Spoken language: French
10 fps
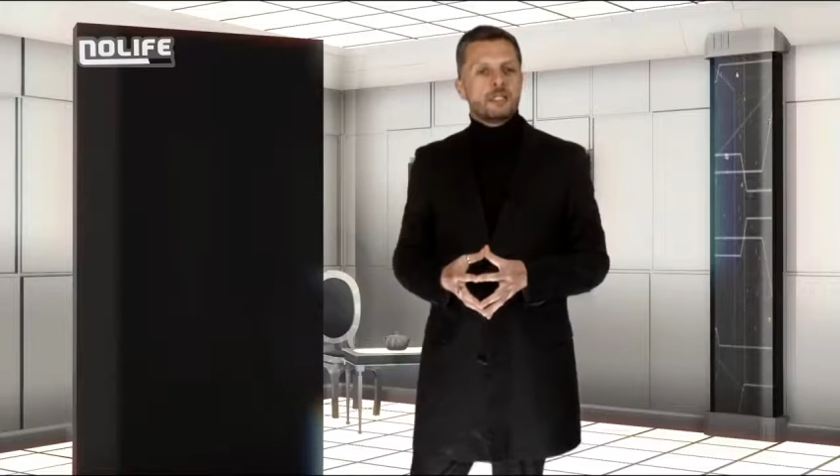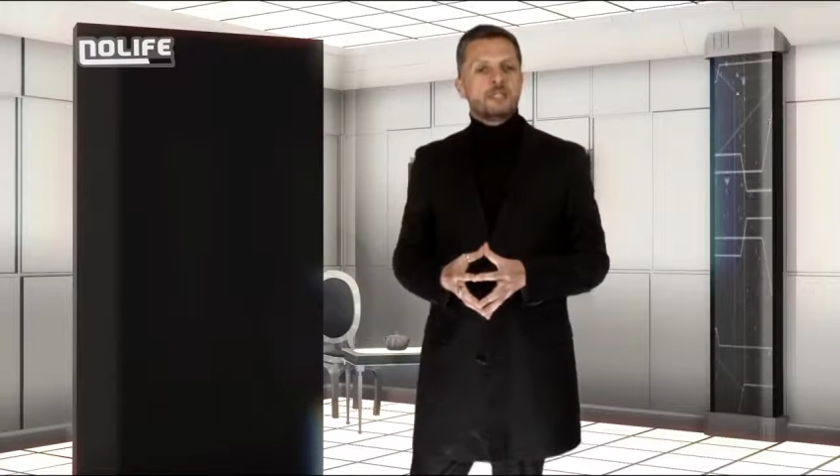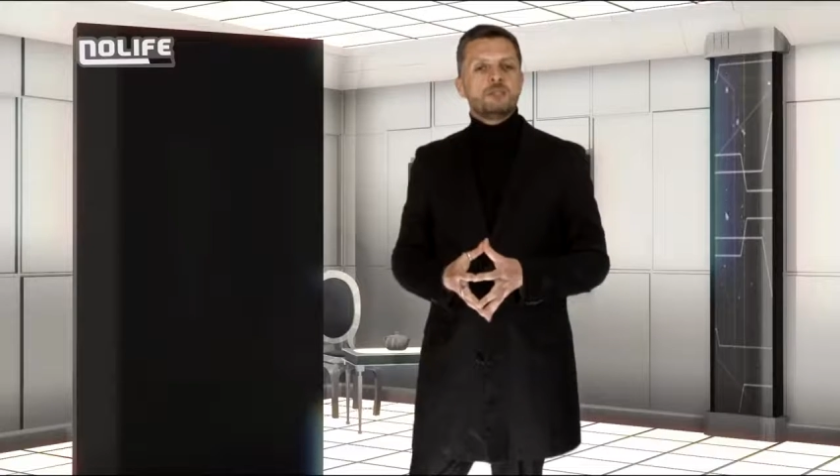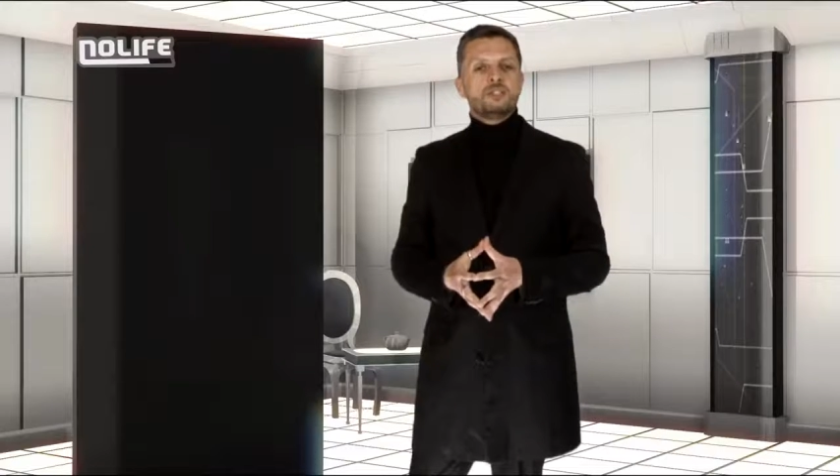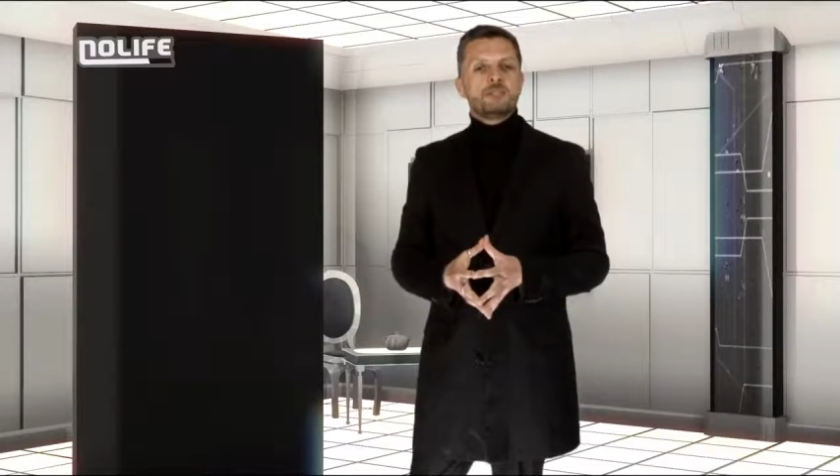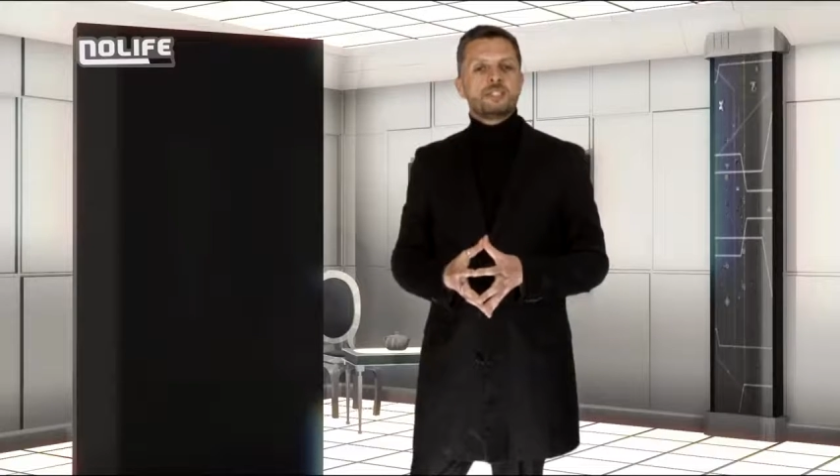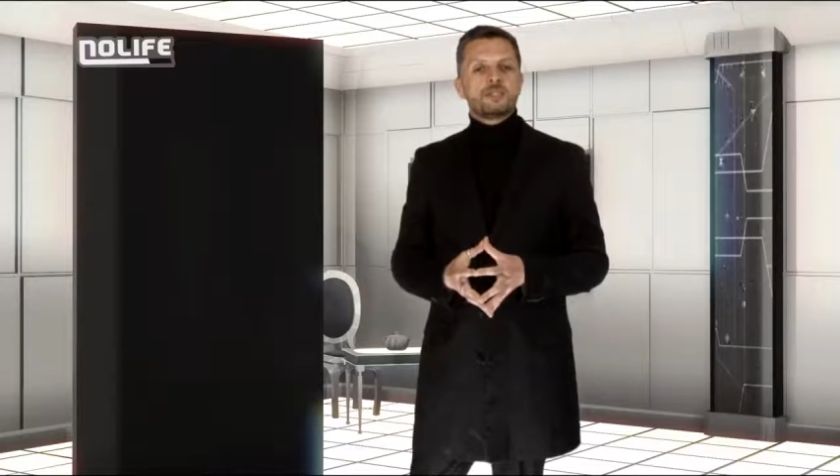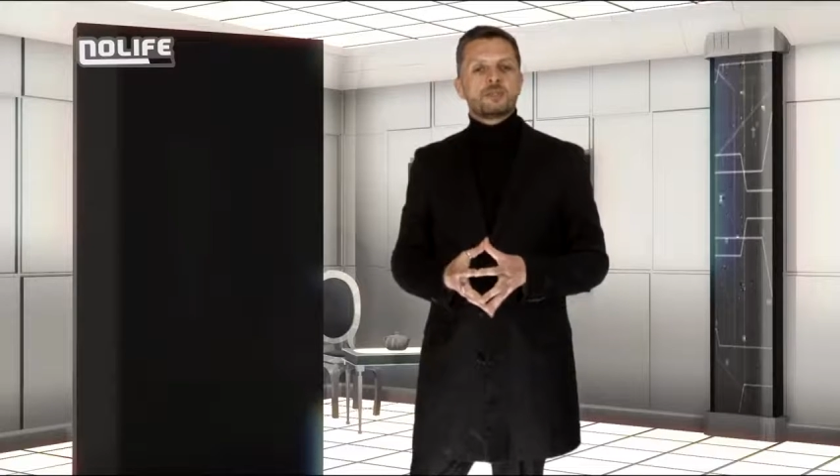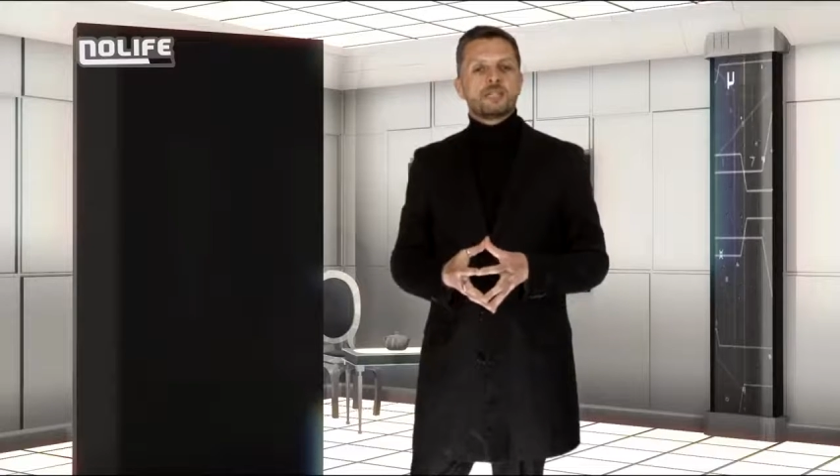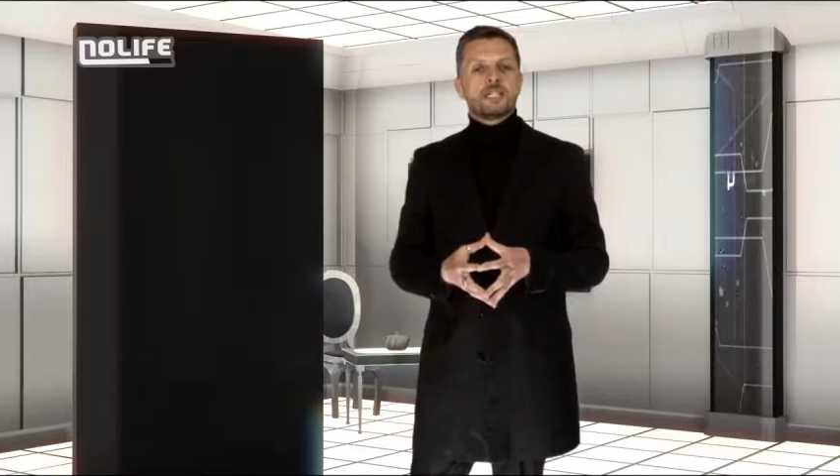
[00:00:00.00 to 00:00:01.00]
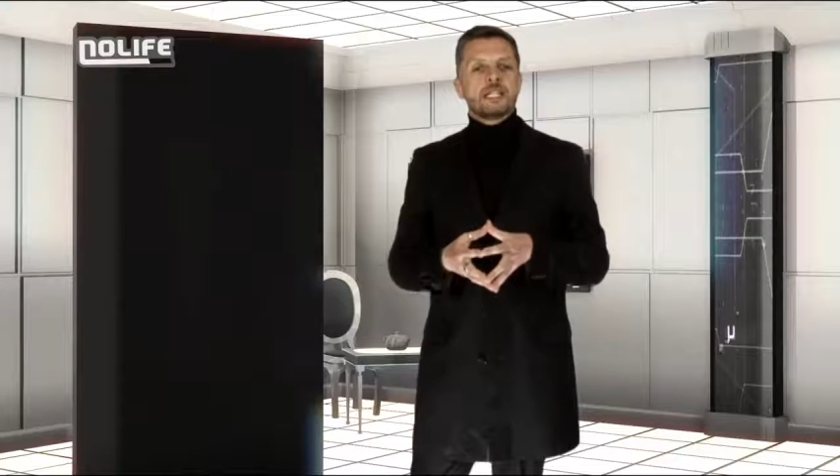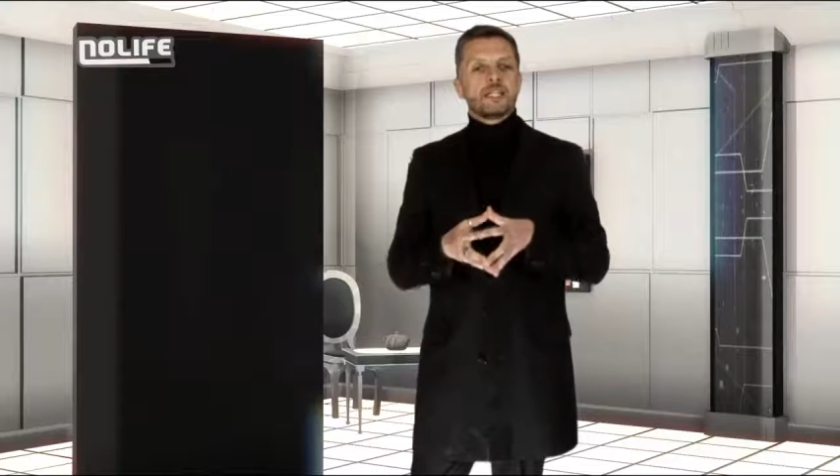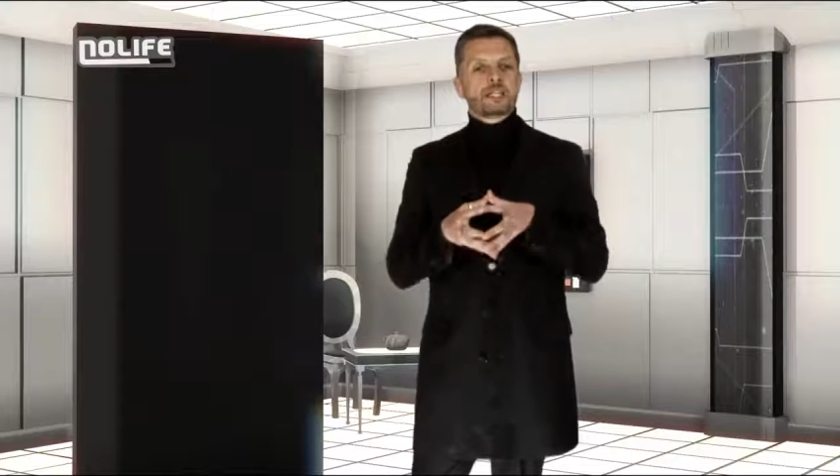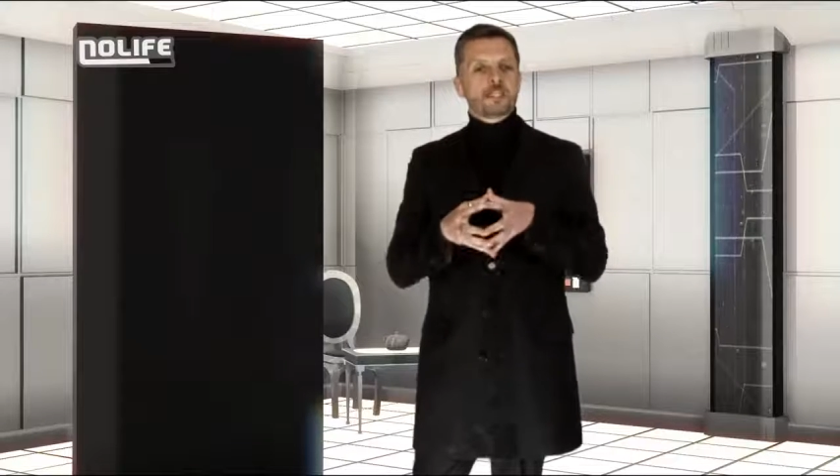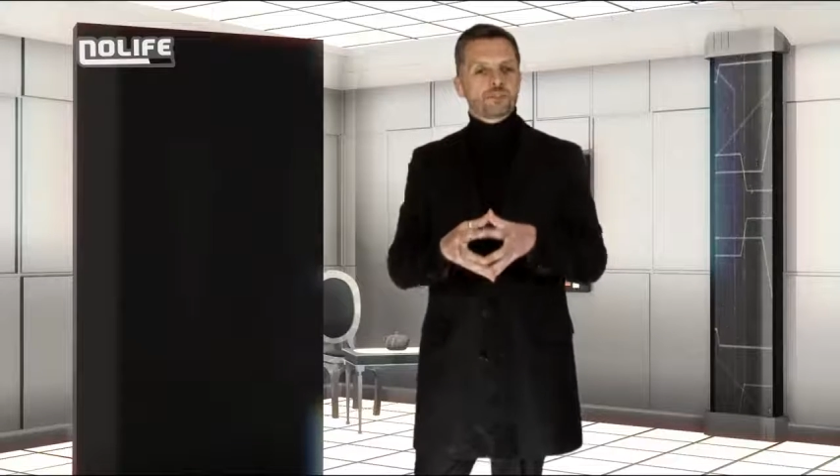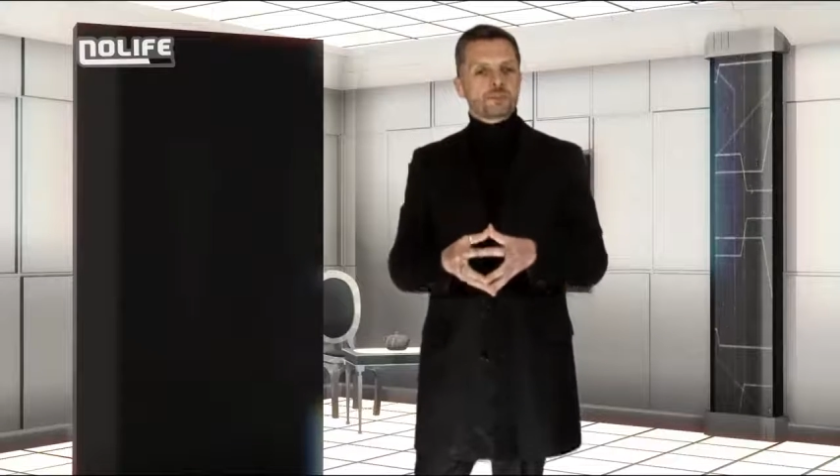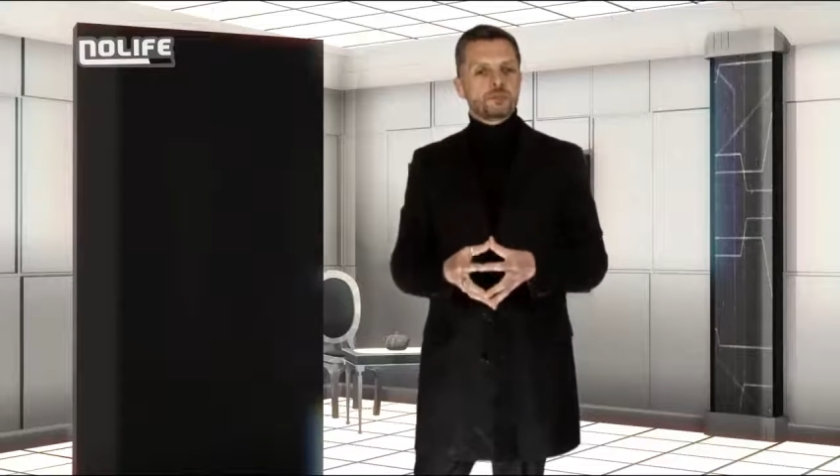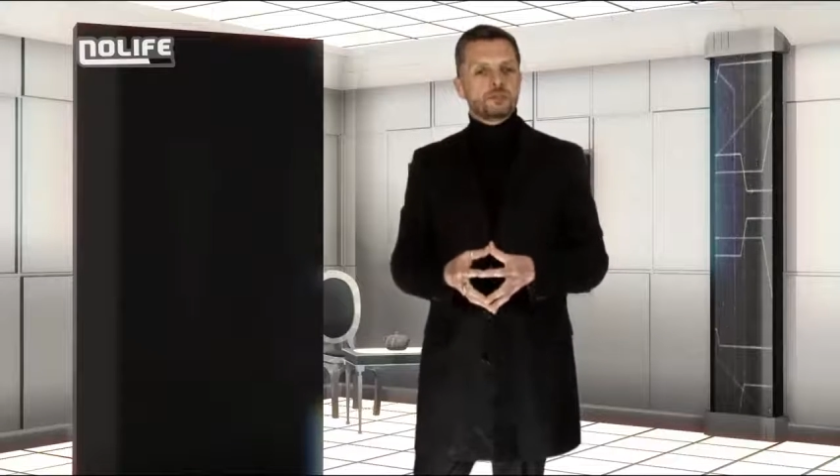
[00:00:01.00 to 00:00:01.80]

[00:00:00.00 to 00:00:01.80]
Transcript: l'anonymisation et l'agrégation de